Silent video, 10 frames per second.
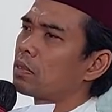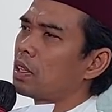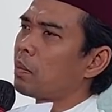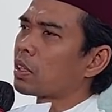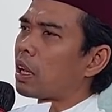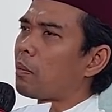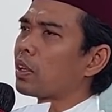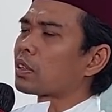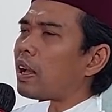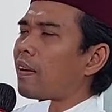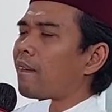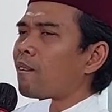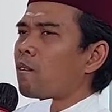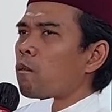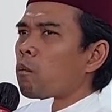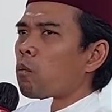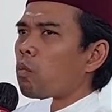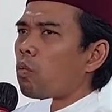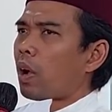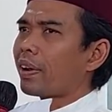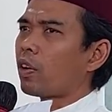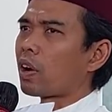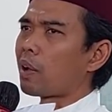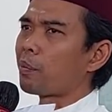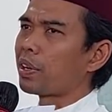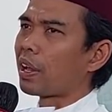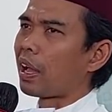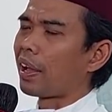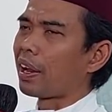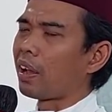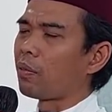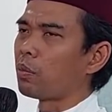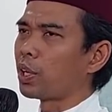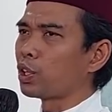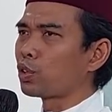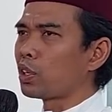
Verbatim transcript: Ini mentang-mentang ada orang Minang anak begitu